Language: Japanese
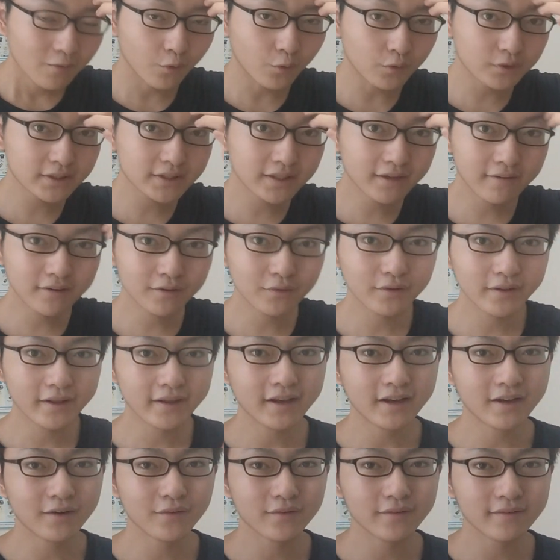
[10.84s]
沖縄のね
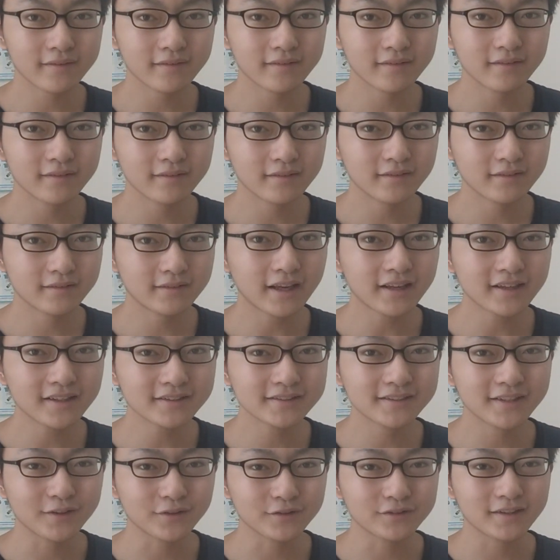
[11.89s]
大
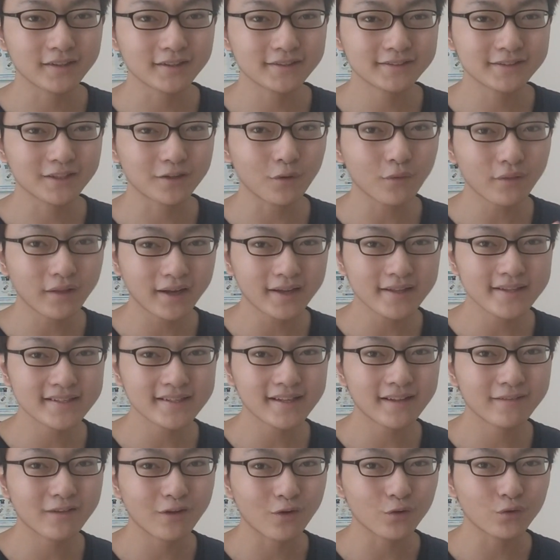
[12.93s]
学生の暮らしってどんな感じ
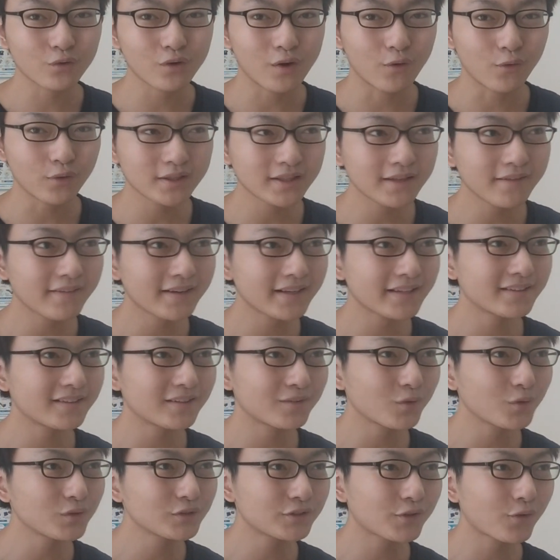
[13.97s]
なんだろうとか、沖縄県っ
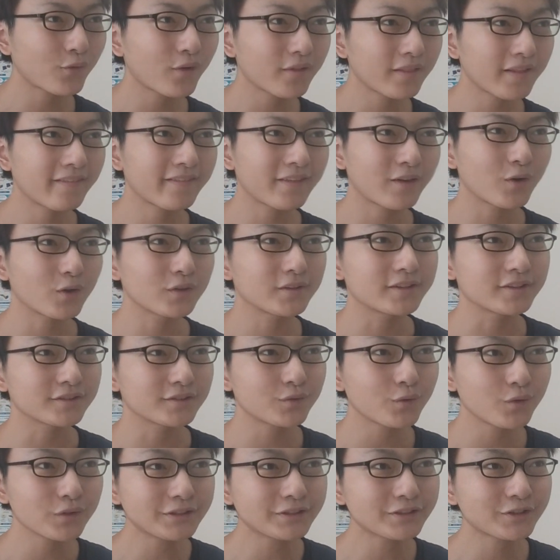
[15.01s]
てどういうところなんだろうっていう、
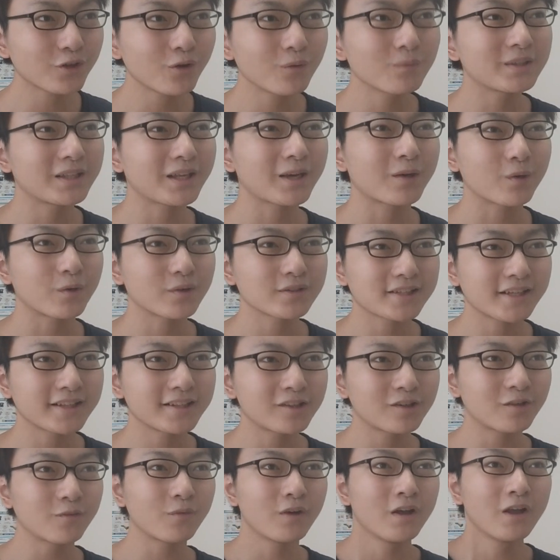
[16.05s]
そういう興味でこの
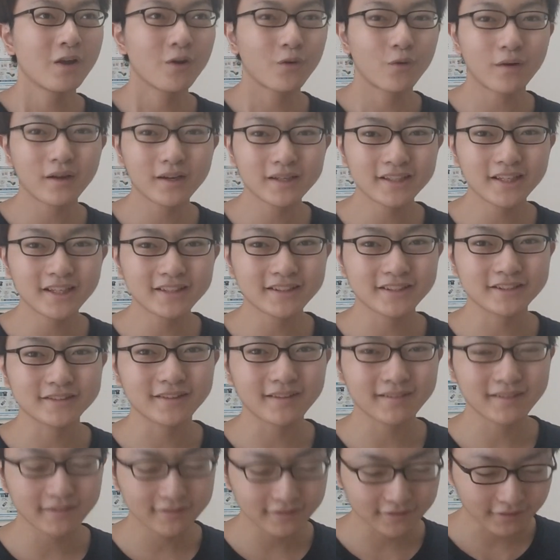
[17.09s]
チャンネルをご覧になってく
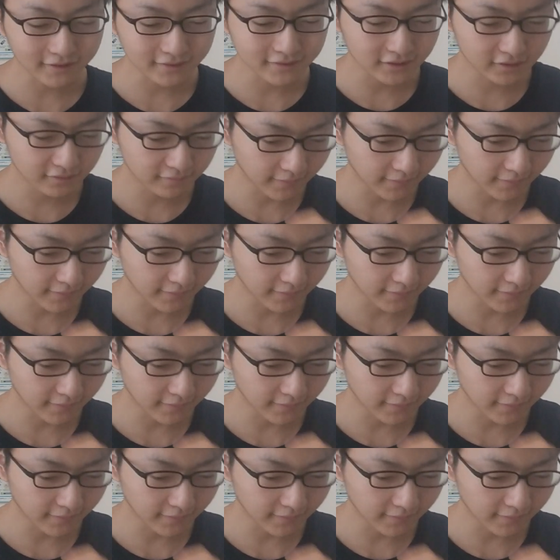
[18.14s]
ださってる方